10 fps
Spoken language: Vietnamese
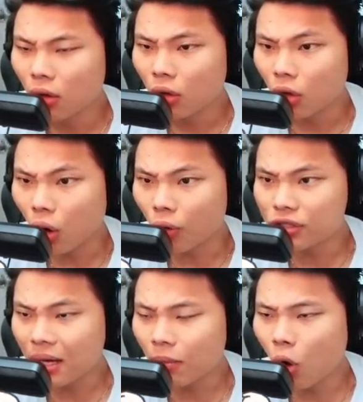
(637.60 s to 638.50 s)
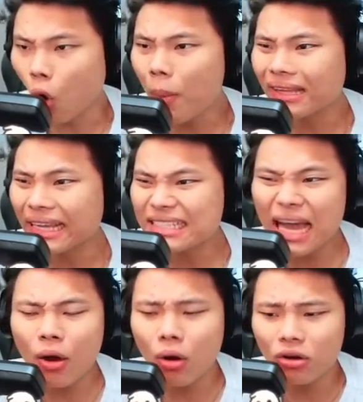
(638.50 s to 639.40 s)
Rồi xong luôn. Ủa mà tại
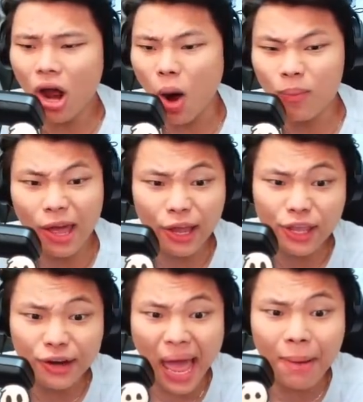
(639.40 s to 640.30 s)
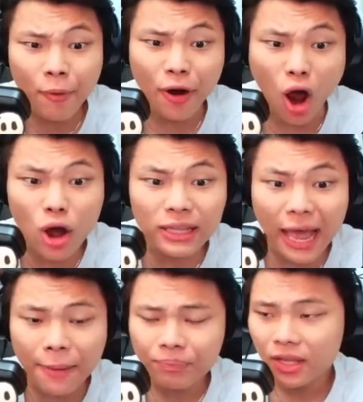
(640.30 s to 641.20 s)
sao nó không lấy cái viên đá màu đỏ
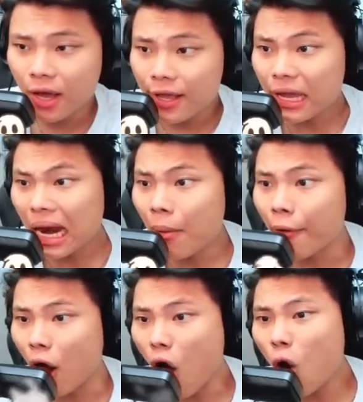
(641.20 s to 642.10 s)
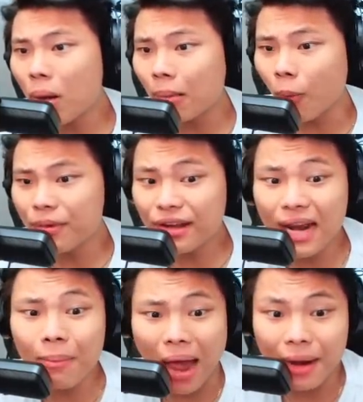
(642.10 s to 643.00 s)
ta? Viên đá màu đỏ cũng là một viên
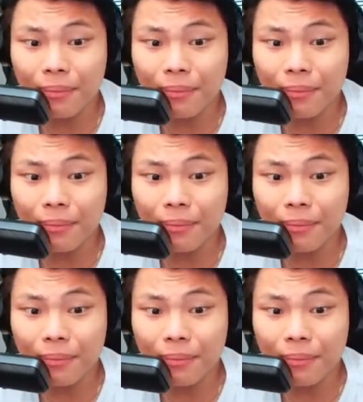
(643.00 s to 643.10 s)
đá mạnh